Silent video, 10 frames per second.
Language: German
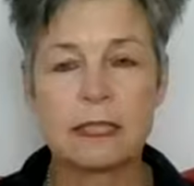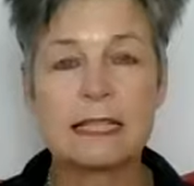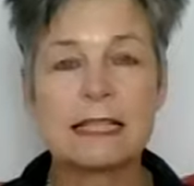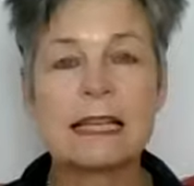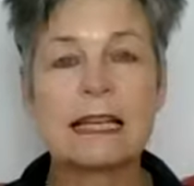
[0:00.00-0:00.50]

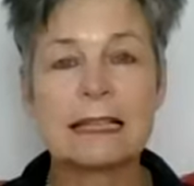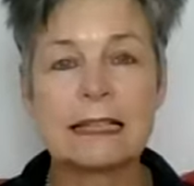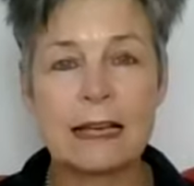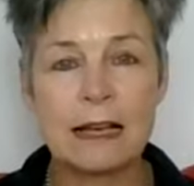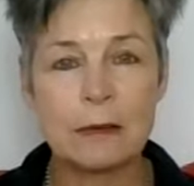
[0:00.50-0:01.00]
in die
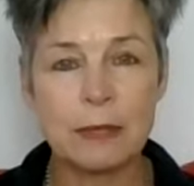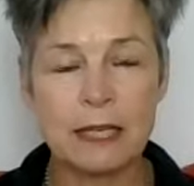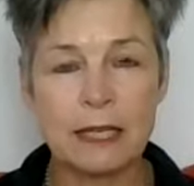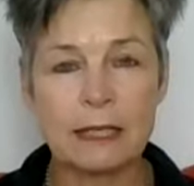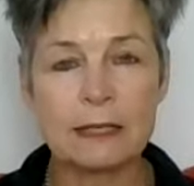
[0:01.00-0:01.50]
Hingabe
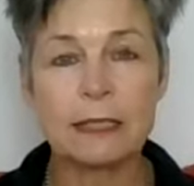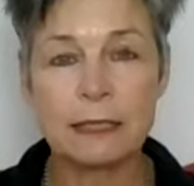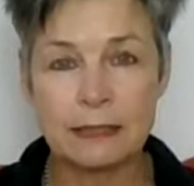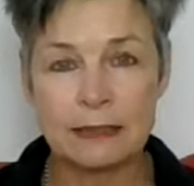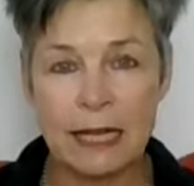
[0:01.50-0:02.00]
gehen.
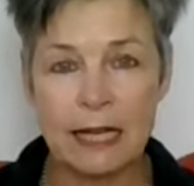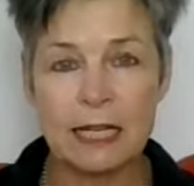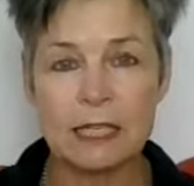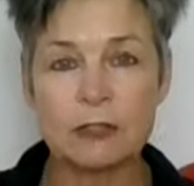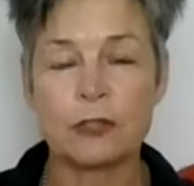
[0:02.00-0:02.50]

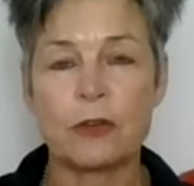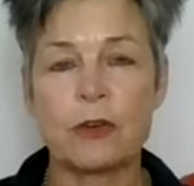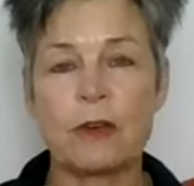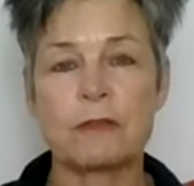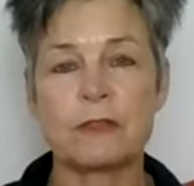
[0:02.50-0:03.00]
Dadurch
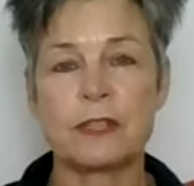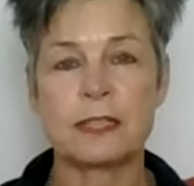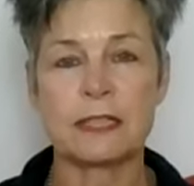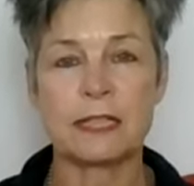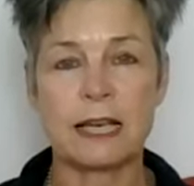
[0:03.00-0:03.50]
öffnet
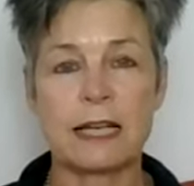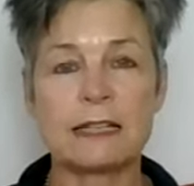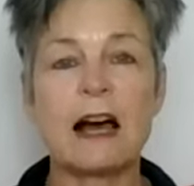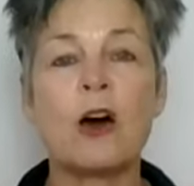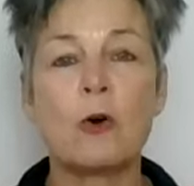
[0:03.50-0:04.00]
sich ein
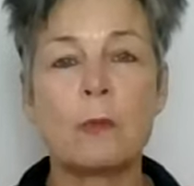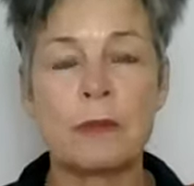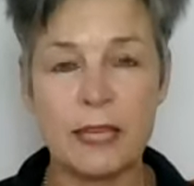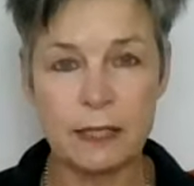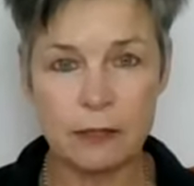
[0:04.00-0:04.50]
Raum
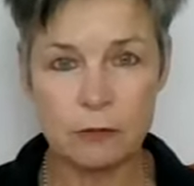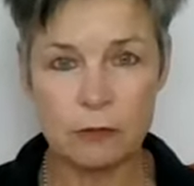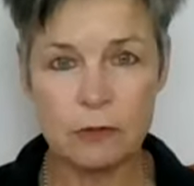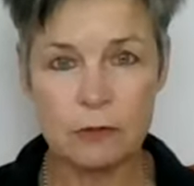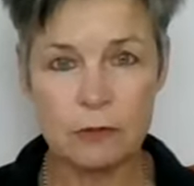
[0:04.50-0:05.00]
in
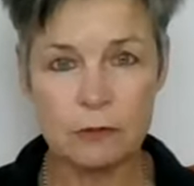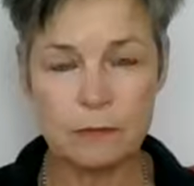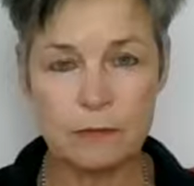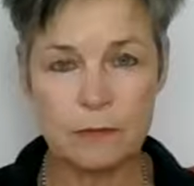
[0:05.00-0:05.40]
uns